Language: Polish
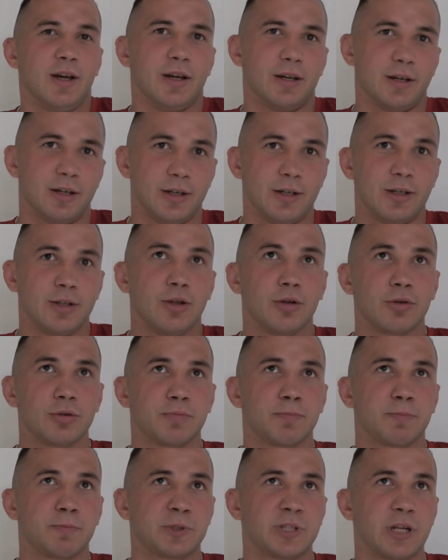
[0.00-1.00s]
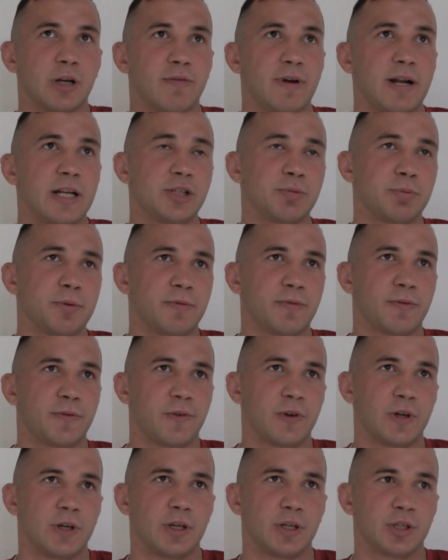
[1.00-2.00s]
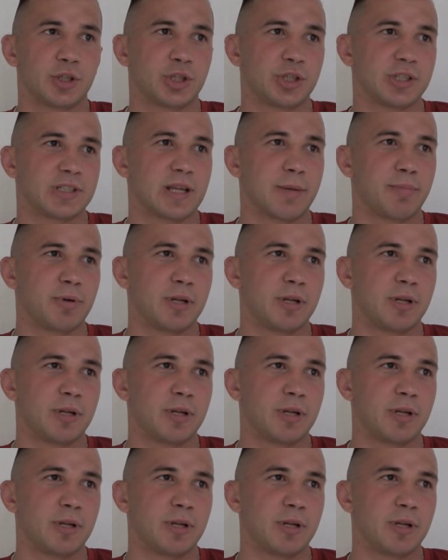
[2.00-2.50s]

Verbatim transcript: E, no, celowaliśmy w 300 e,